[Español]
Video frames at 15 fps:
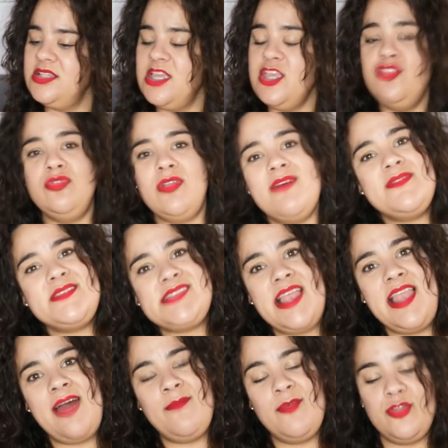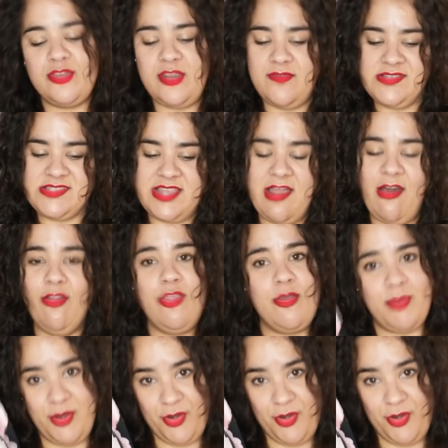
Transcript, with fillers: Y yo unas veces la amo y otras veces la odio.